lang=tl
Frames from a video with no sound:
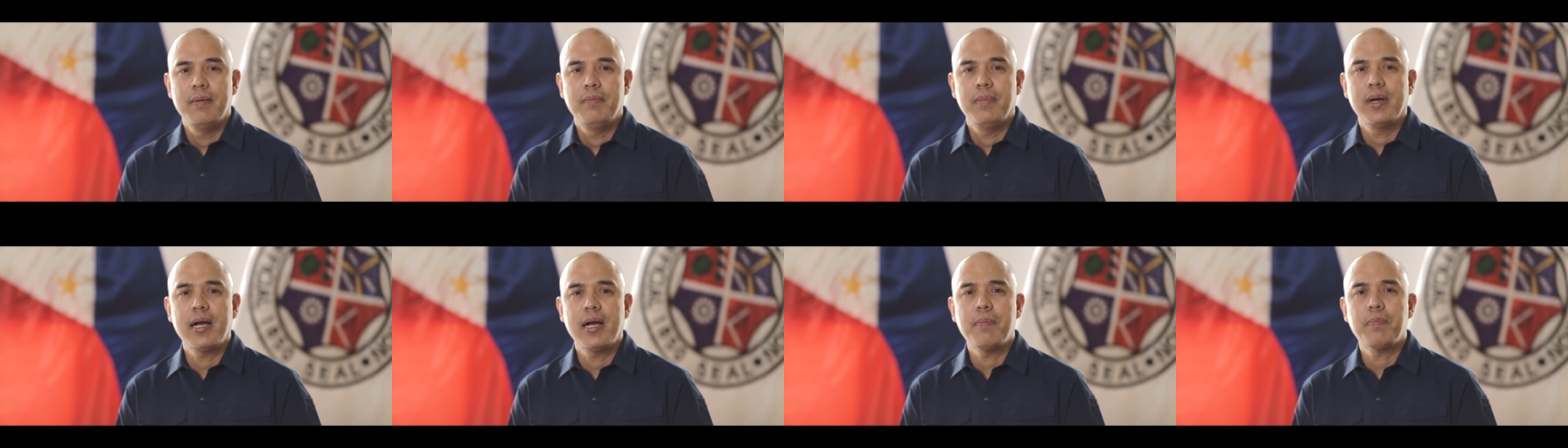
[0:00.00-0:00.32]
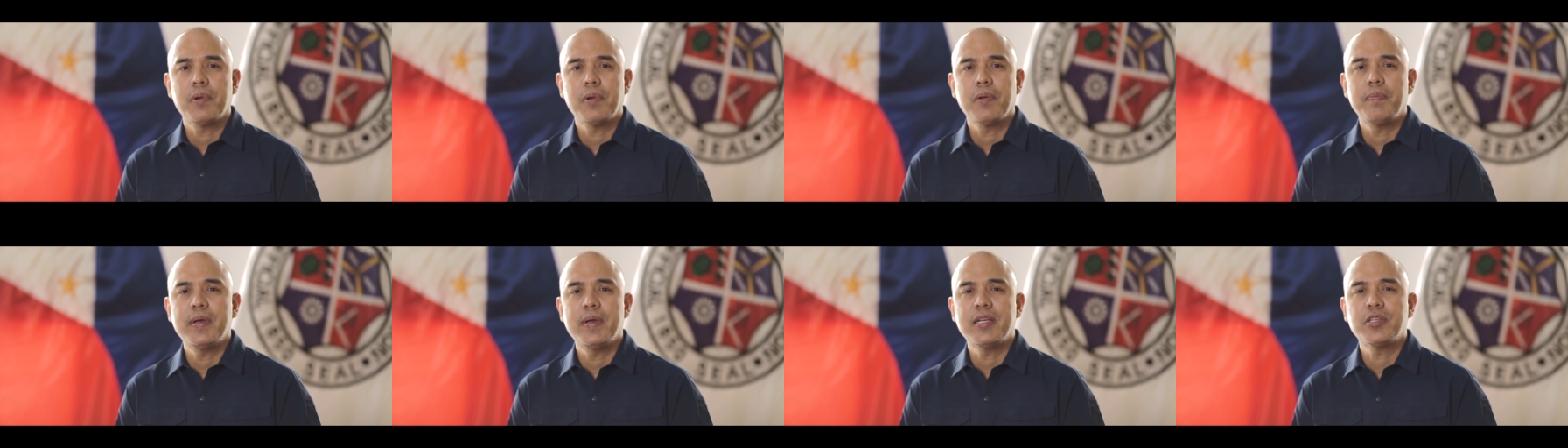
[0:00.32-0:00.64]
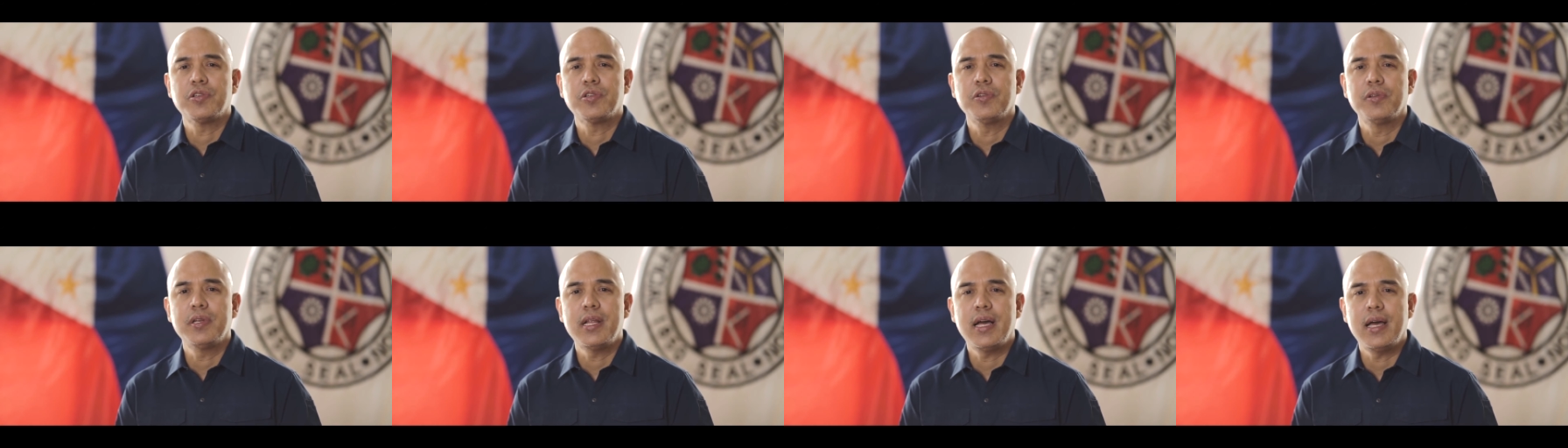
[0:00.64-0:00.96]
Mga
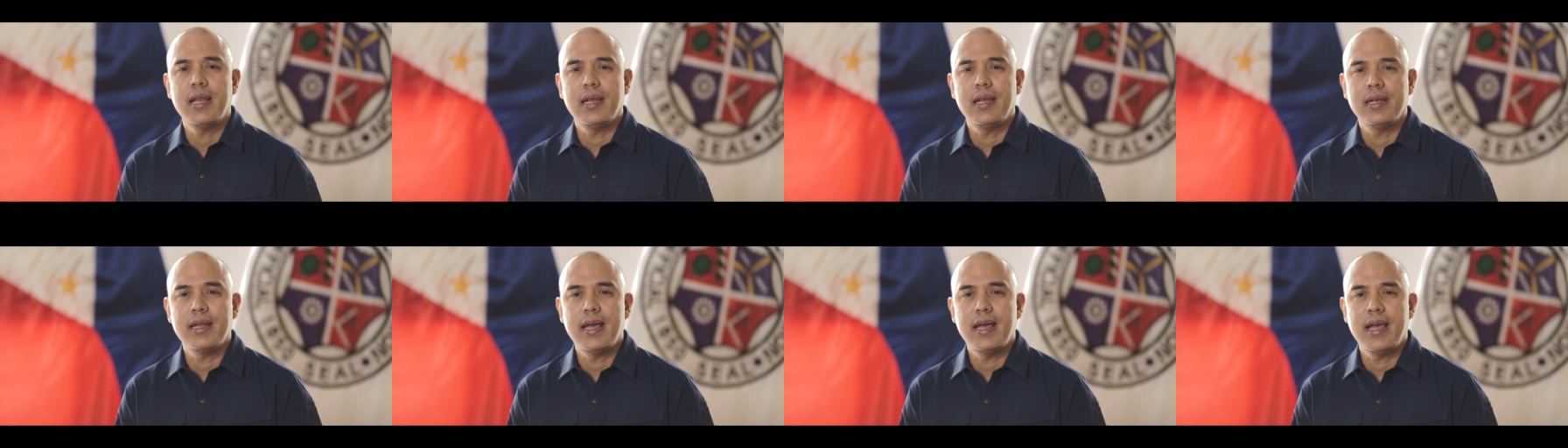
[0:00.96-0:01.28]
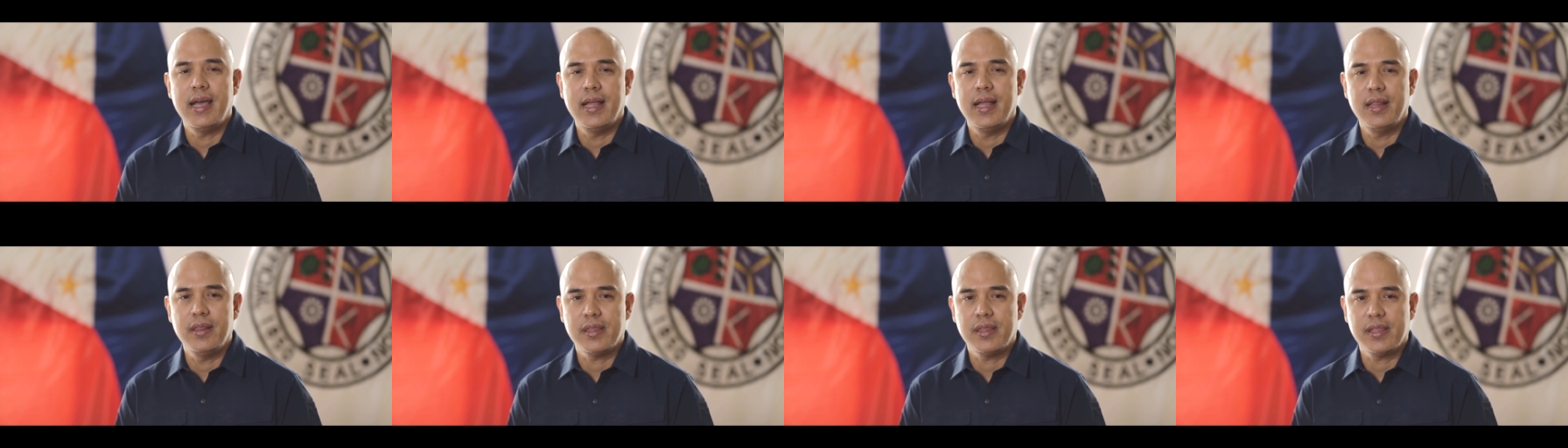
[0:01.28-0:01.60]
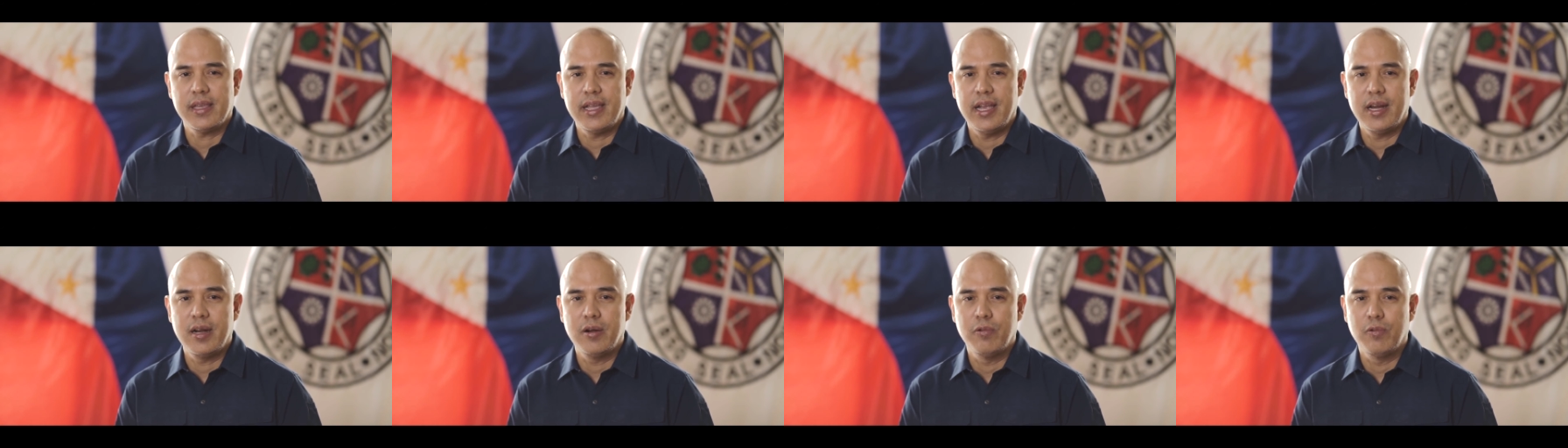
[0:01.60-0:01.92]
profesional na
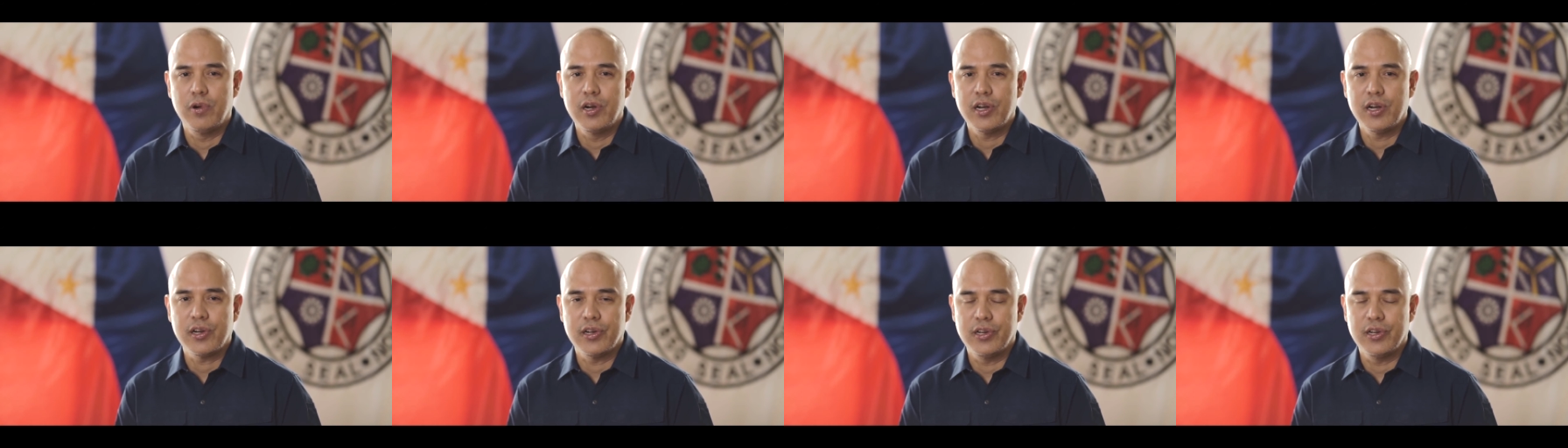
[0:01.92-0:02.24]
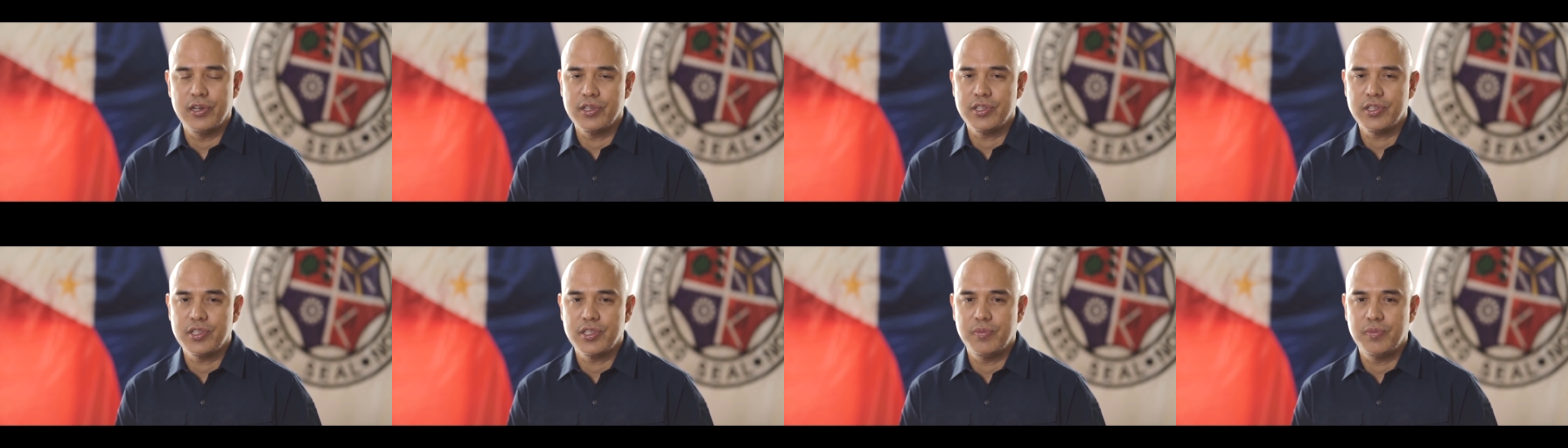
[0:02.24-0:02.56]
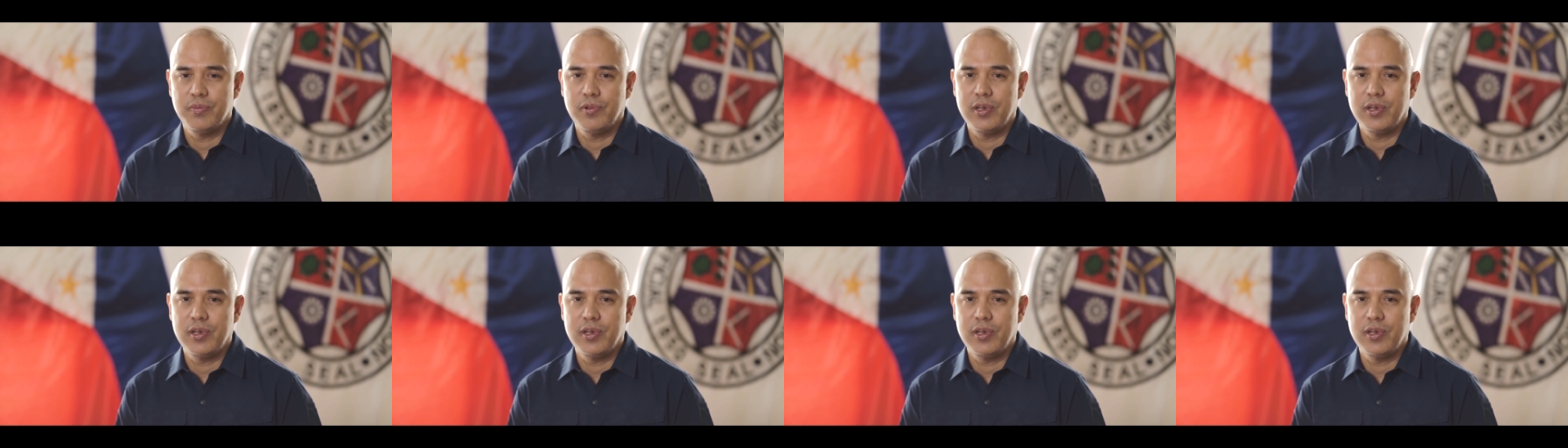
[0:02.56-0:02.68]
healthcare workers